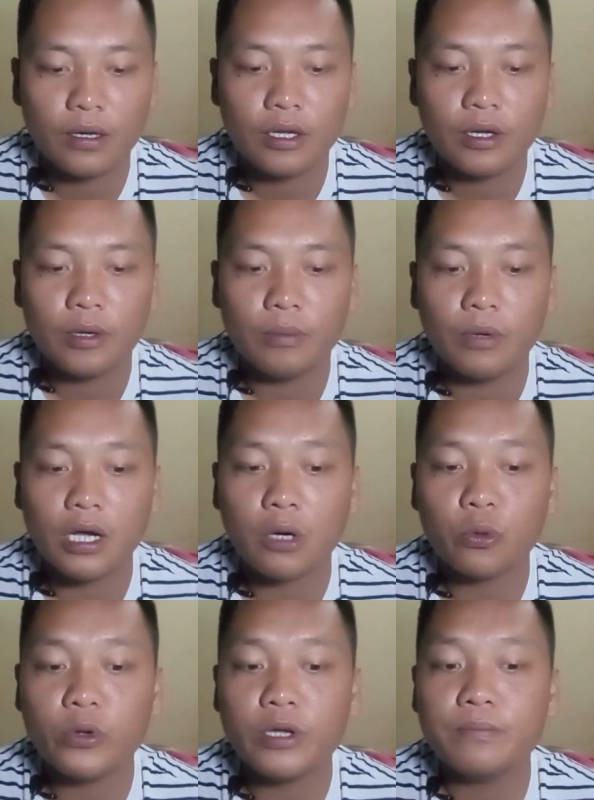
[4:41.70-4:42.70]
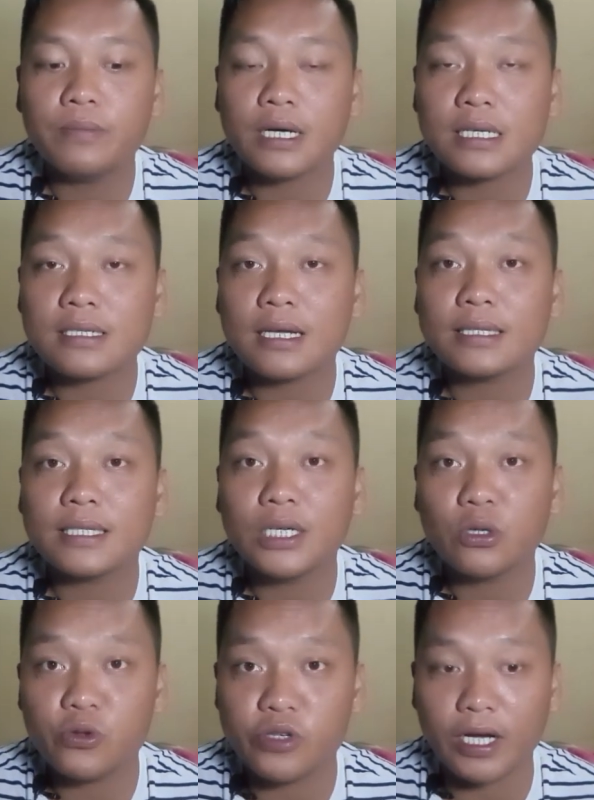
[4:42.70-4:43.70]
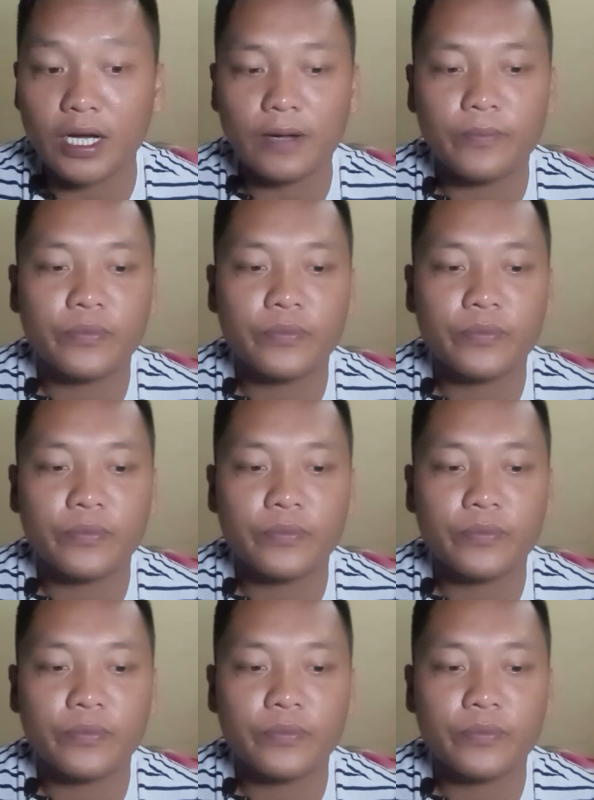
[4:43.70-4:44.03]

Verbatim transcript: Mengakui berasa teruja